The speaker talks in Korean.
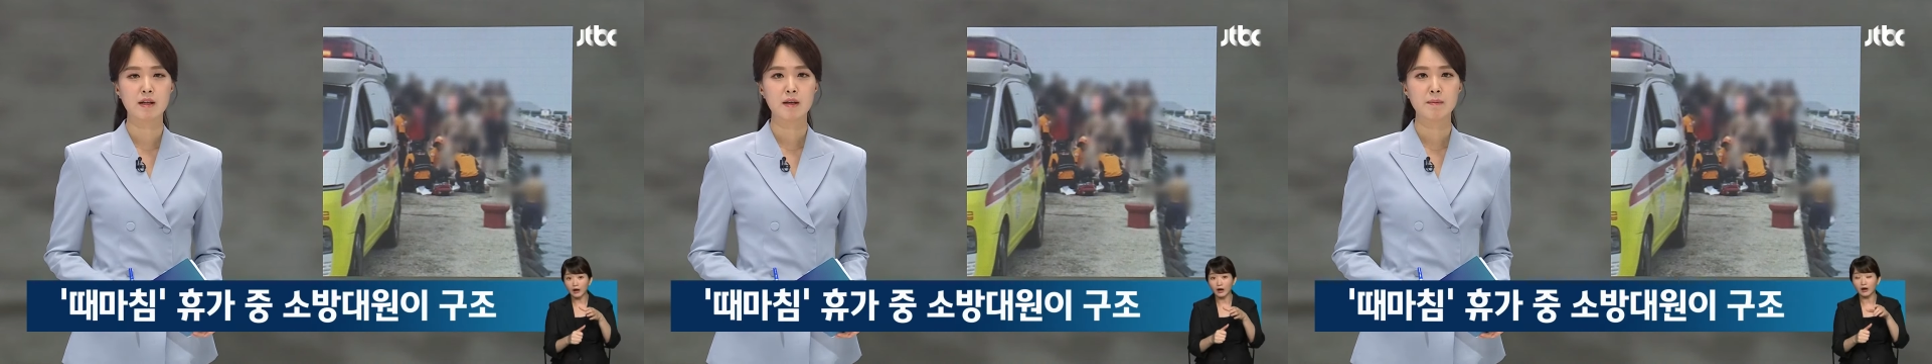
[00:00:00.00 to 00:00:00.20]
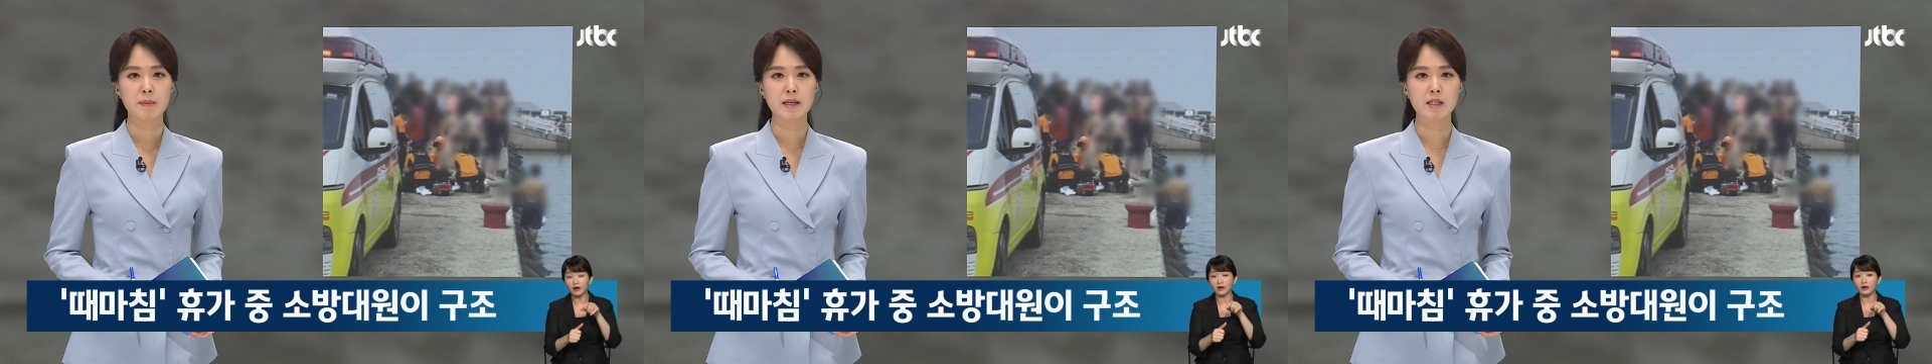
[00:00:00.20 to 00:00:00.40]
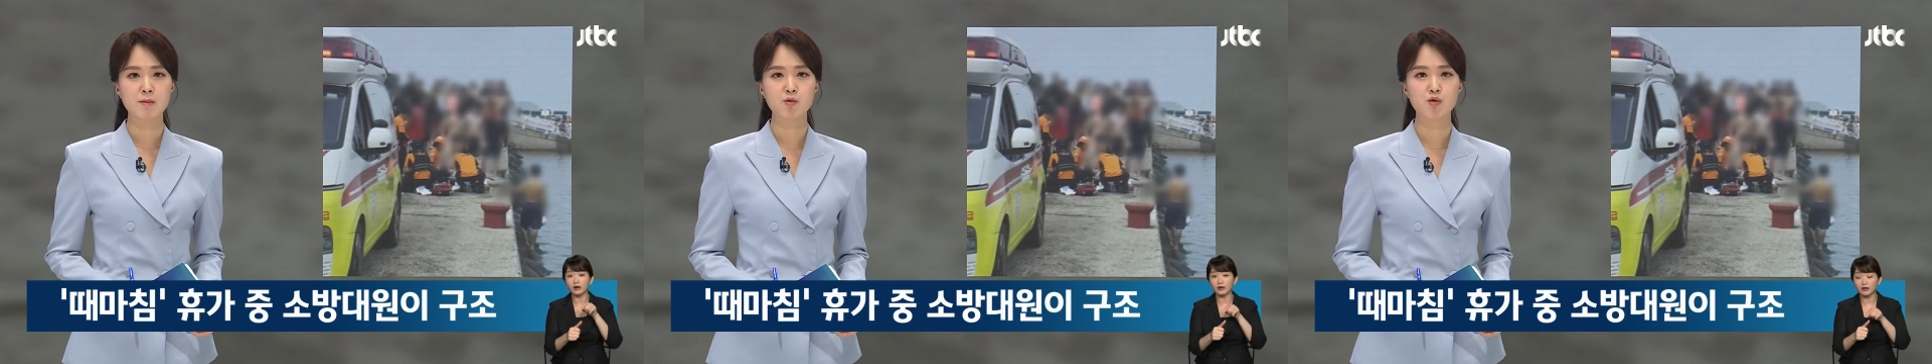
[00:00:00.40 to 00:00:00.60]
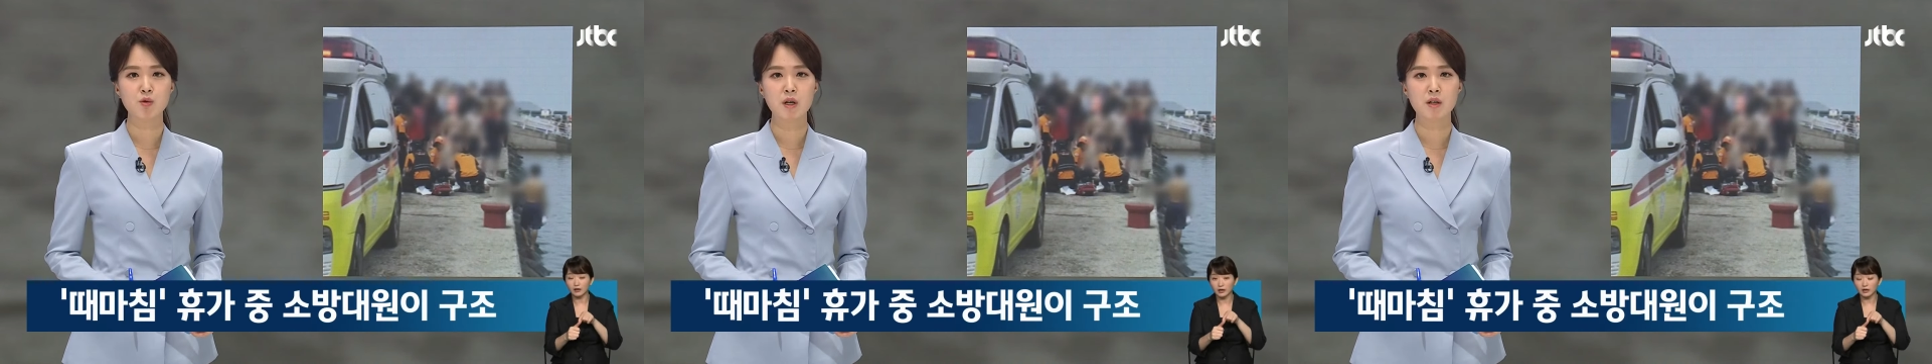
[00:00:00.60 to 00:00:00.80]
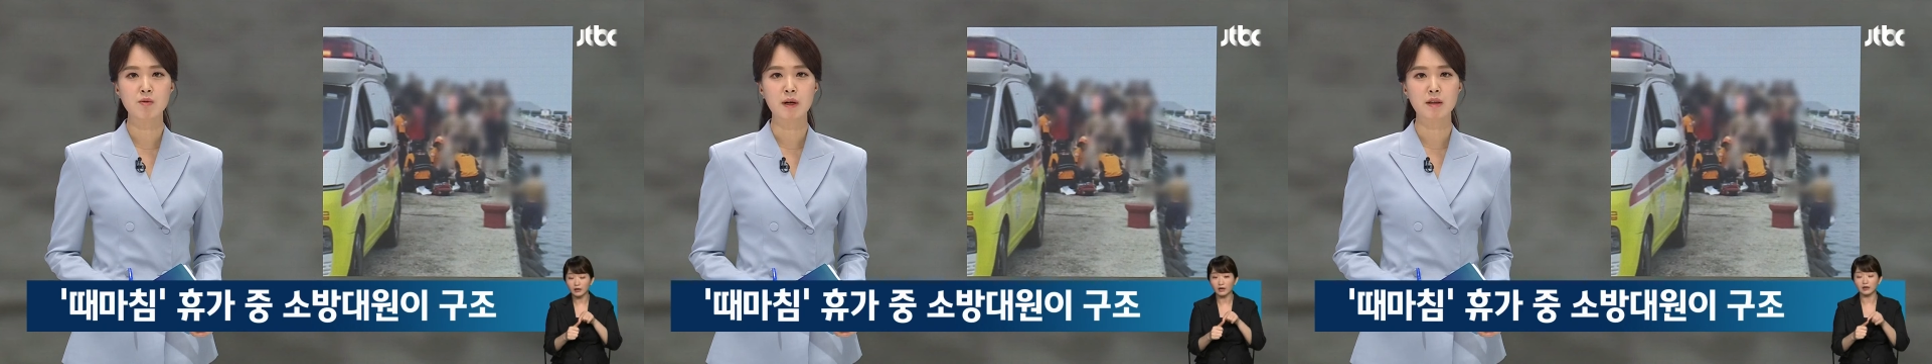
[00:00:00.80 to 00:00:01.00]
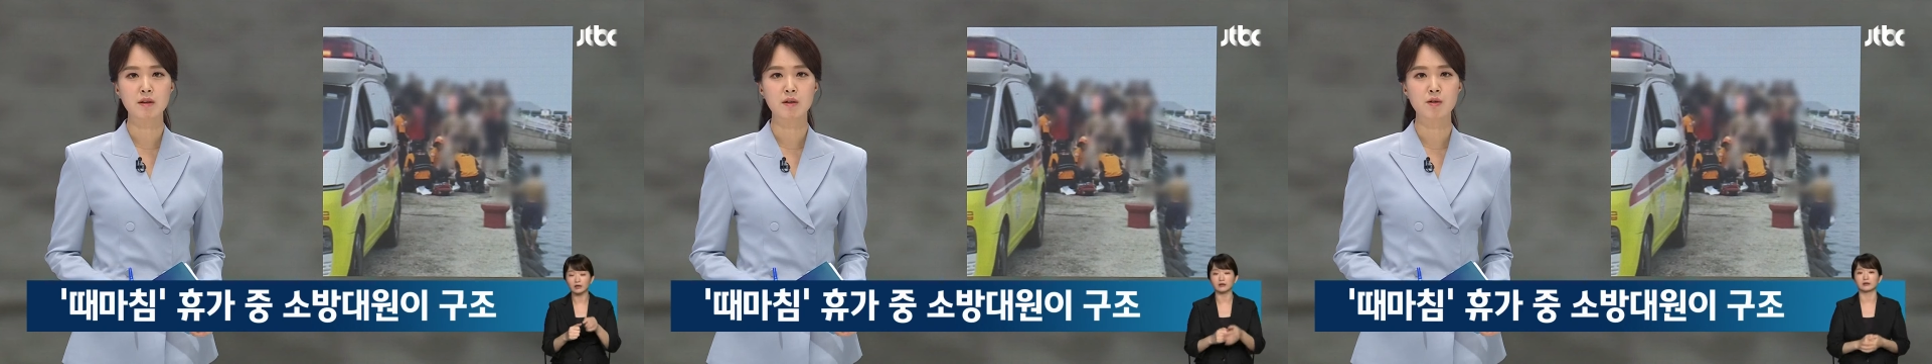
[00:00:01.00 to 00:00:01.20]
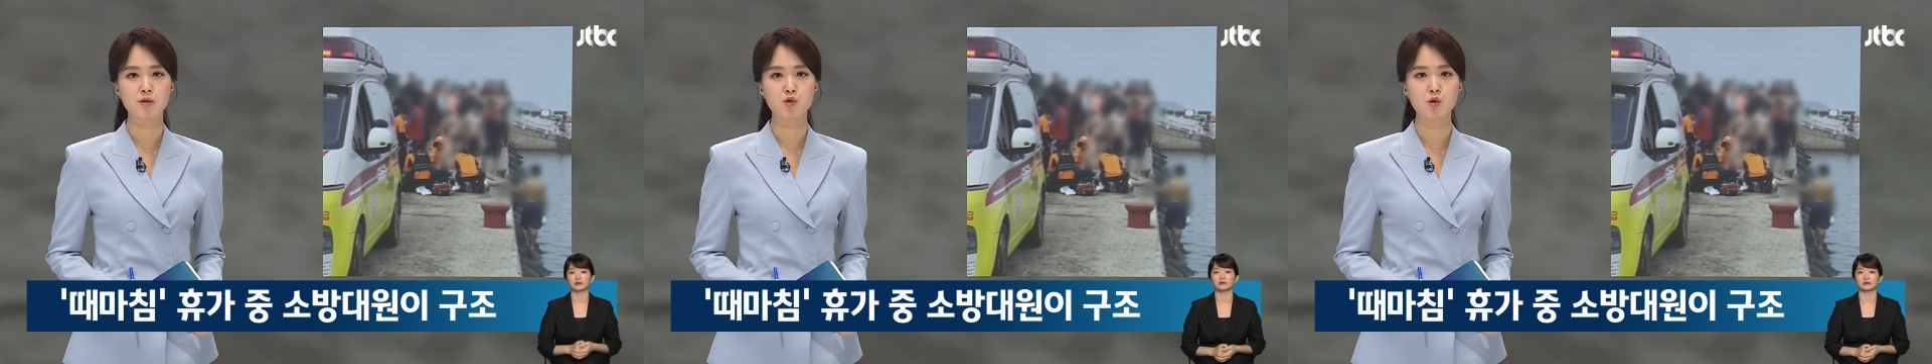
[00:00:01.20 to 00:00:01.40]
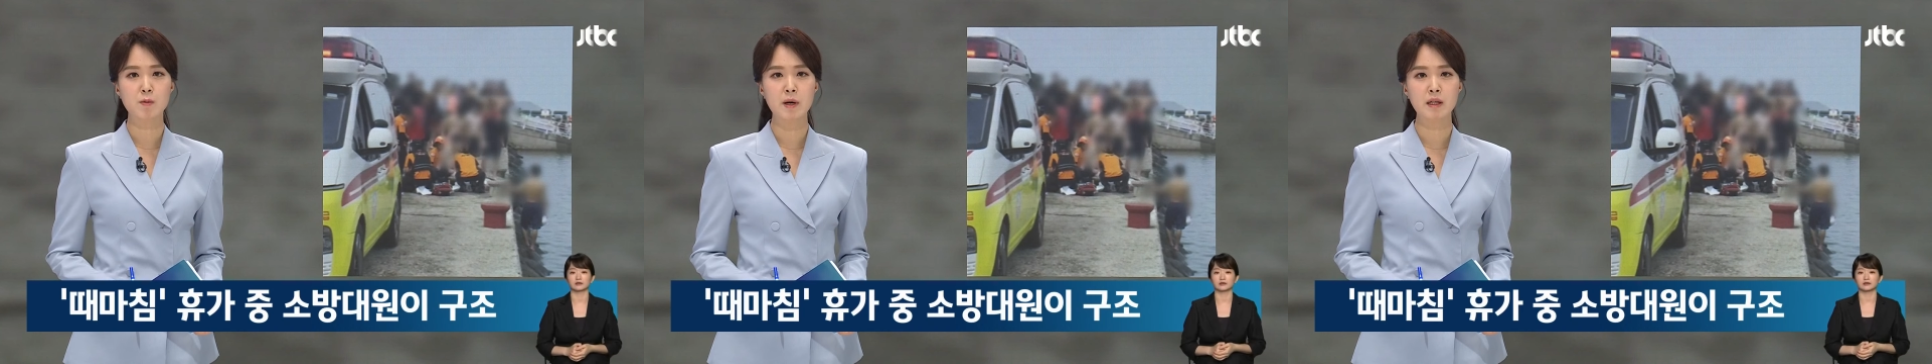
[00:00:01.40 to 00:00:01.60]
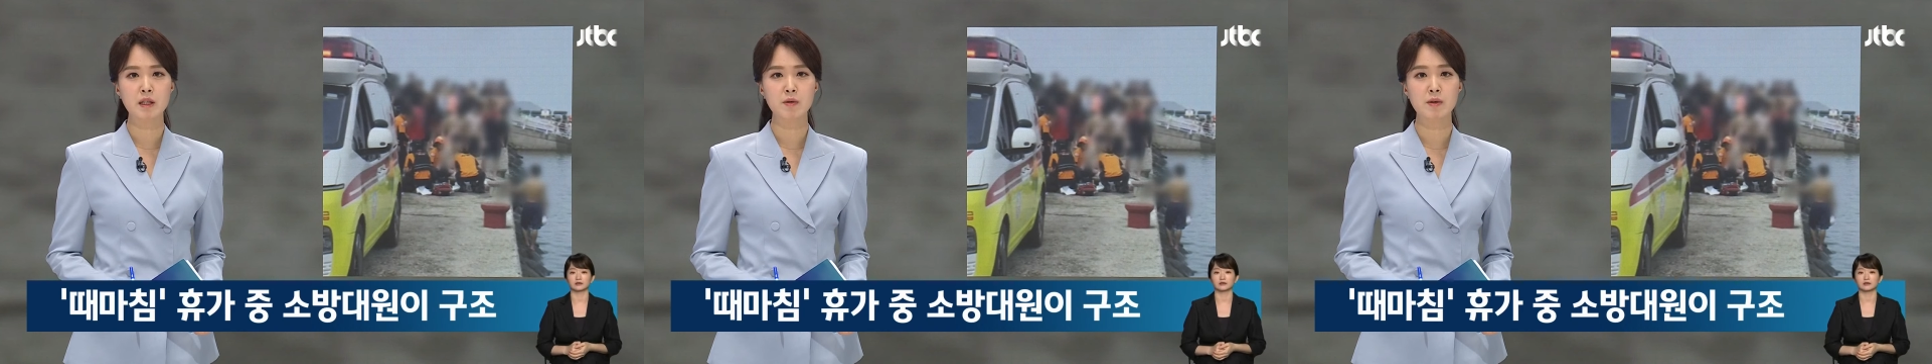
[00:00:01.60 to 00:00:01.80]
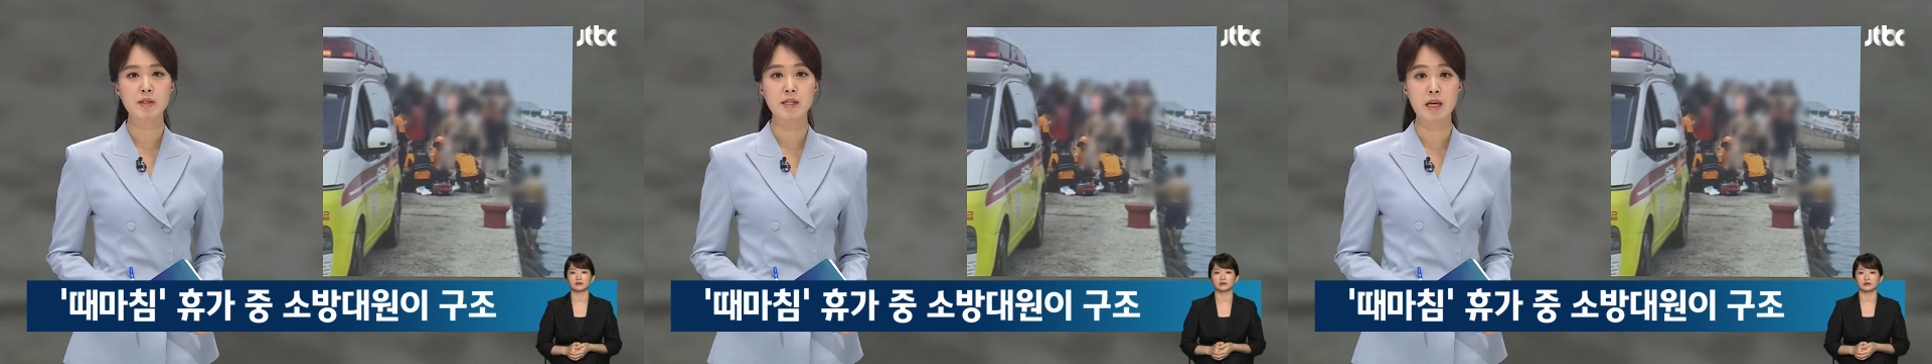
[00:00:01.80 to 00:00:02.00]
마침 휴가를 왔던
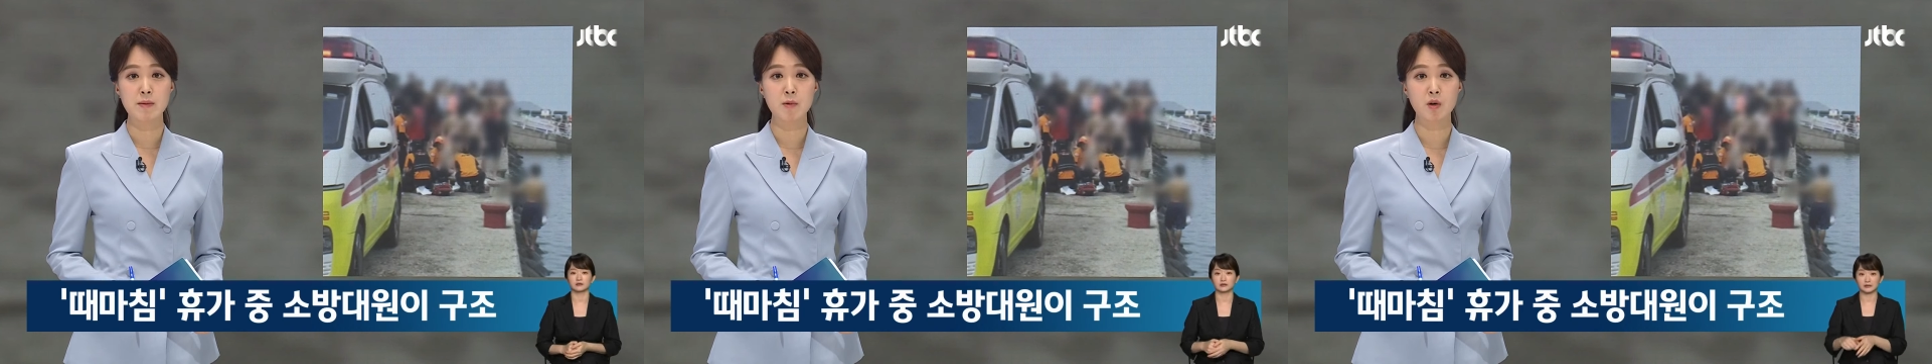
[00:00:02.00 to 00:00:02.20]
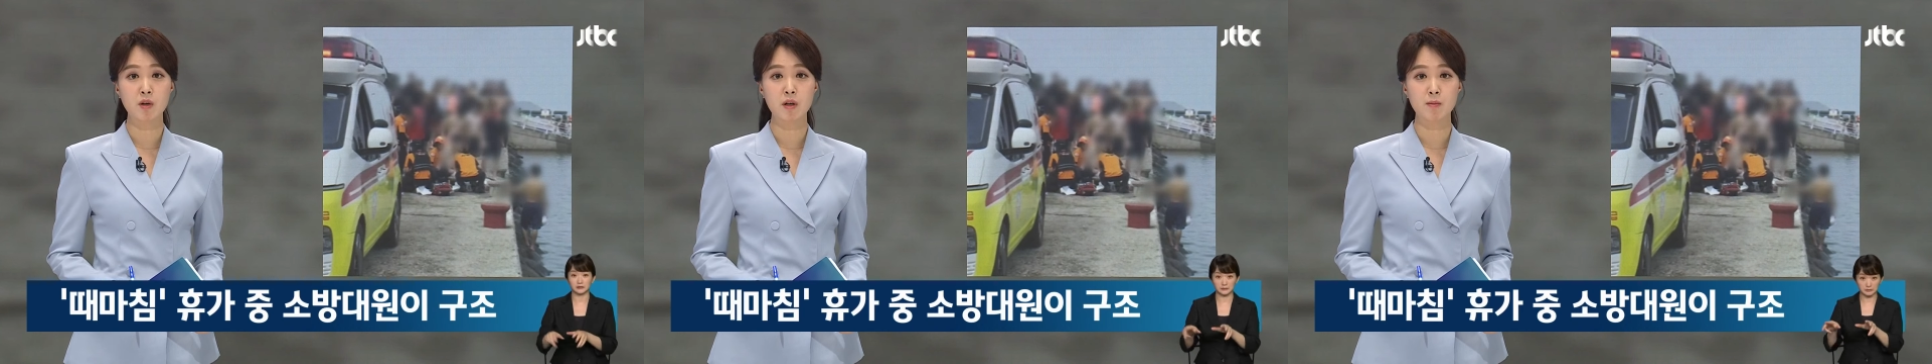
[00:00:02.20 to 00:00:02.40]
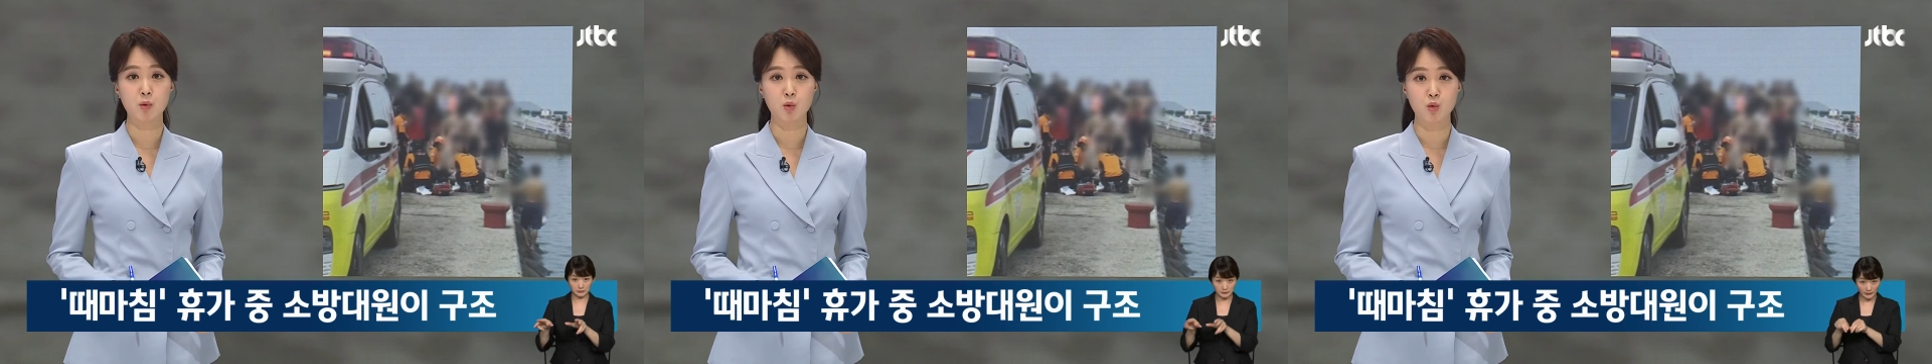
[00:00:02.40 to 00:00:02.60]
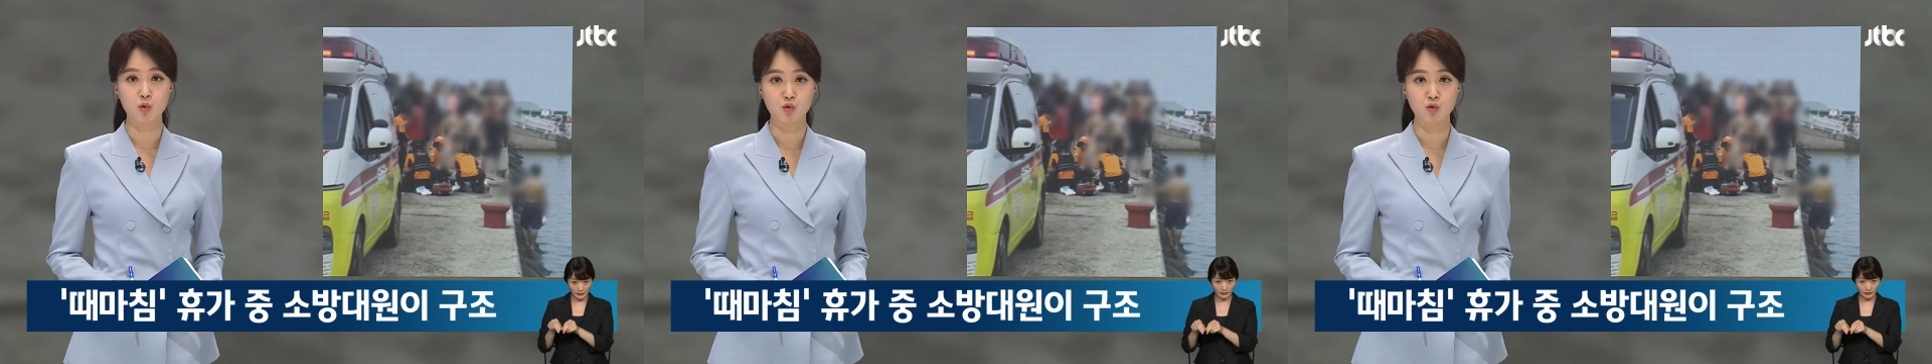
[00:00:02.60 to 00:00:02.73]
소방대원 세 명이 보고